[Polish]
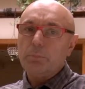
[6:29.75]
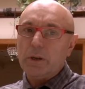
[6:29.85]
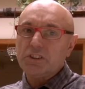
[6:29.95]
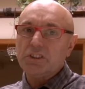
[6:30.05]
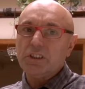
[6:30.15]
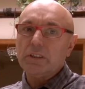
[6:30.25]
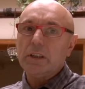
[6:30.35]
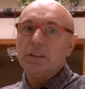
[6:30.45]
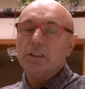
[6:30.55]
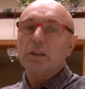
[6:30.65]
patrzcie
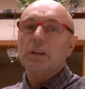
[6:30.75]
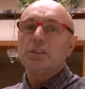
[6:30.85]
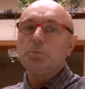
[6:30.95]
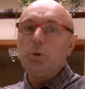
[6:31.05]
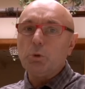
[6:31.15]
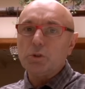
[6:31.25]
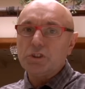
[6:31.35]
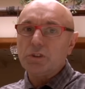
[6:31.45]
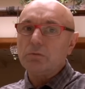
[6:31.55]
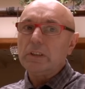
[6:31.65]
na nich z
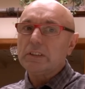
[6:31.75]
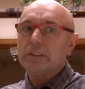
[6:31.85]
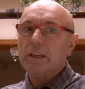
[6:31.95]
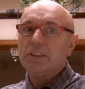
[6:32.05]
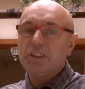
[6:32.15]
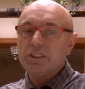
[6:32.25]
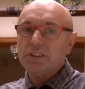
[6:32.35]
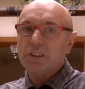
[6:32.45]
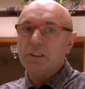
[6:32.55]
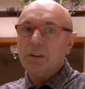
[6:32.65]
miłością,
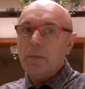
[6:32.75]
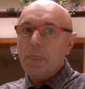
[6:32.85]
znajdziecie